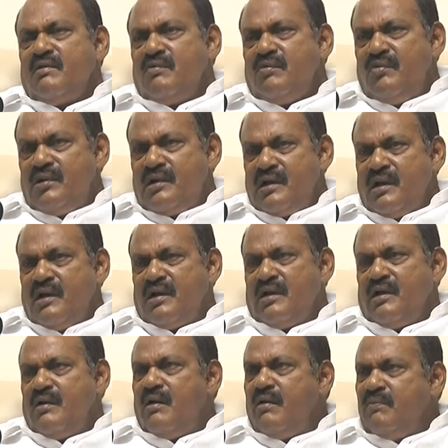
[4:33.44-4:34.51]
ఉల్టా
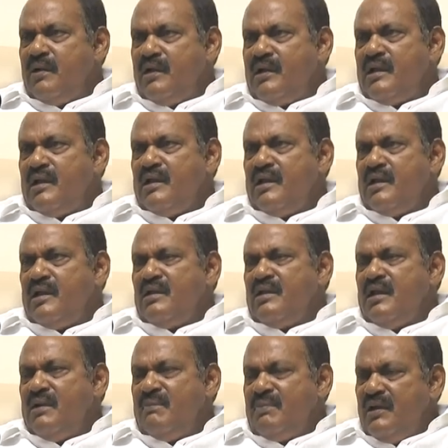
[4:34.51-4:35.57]
గవర్నమెంటే
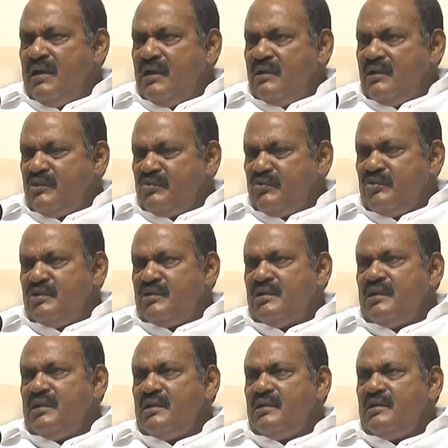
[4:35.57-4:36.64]
ఆ పిల్లలు తీసుకొచ్చి
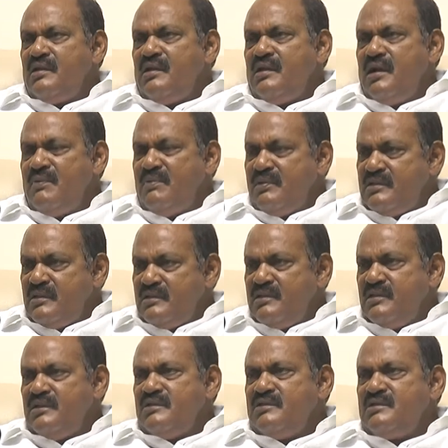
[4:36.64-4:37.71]
అడ్మిషన్
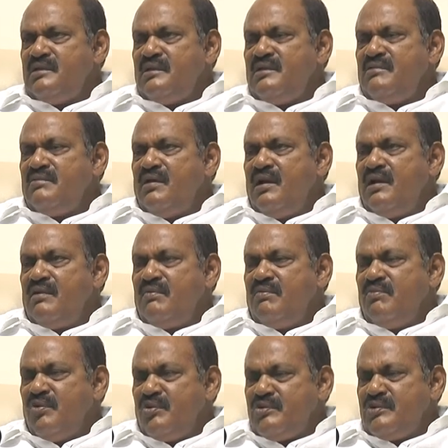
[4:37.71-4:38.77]
చేయించి వాళ్ళకు
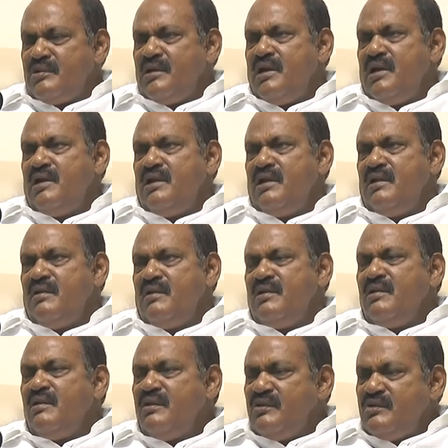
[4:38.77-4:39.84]
బుక్స్ కానీ
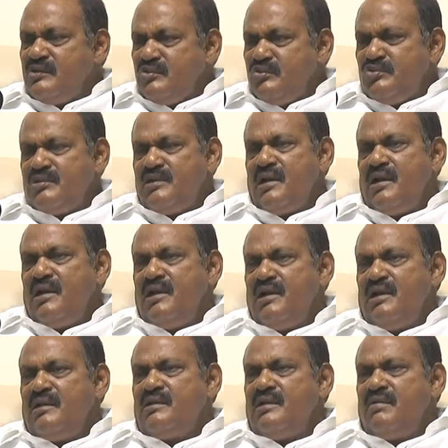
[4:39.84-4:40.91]
షూస్ కానీ
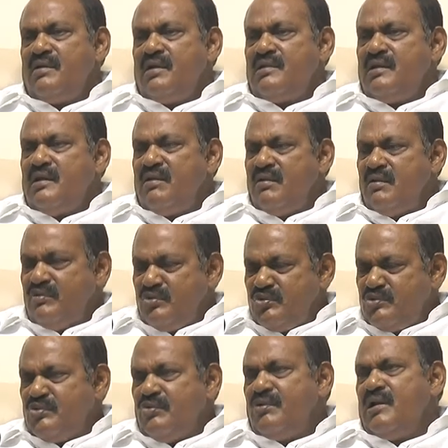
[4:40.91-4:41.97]
తర్వాత
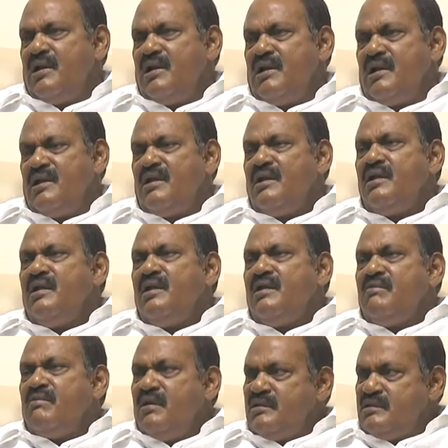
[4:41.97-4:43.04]
దుస్తులు కానీ
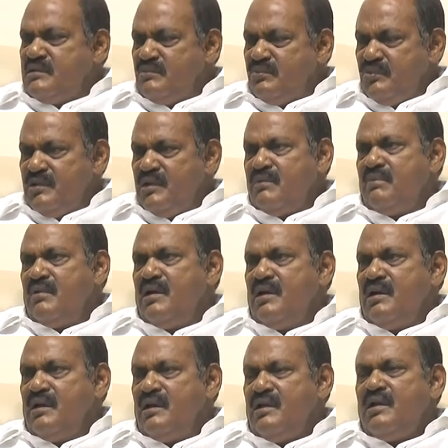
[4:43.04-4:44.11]
మంచి భోజనం
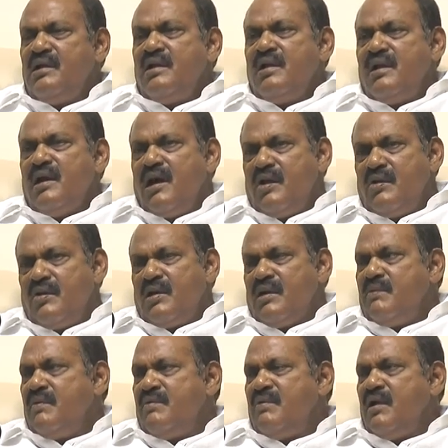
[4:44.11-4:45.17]
కానీ
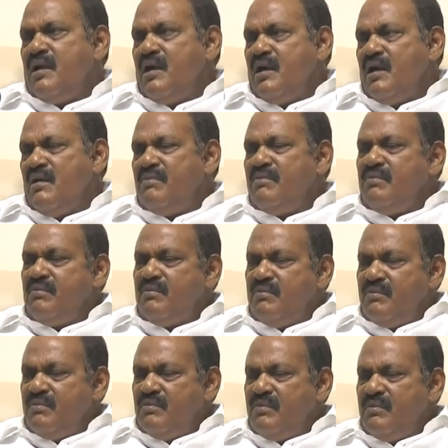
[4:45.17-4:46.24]
ఆరోగ్యకరమైనటువంటి
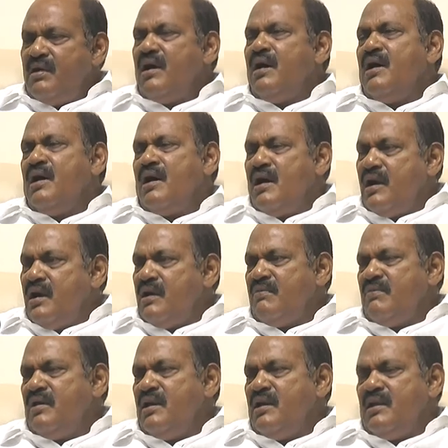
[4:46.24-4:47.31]
ఆహారం
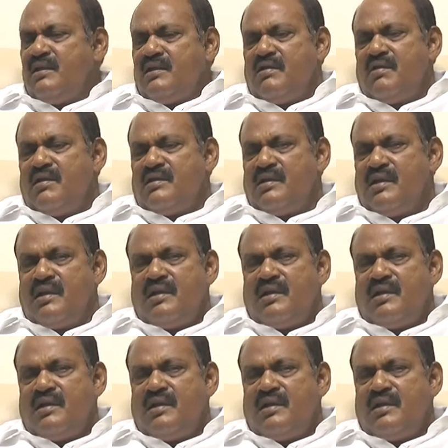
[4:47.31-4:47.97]
కానీ తర్వాత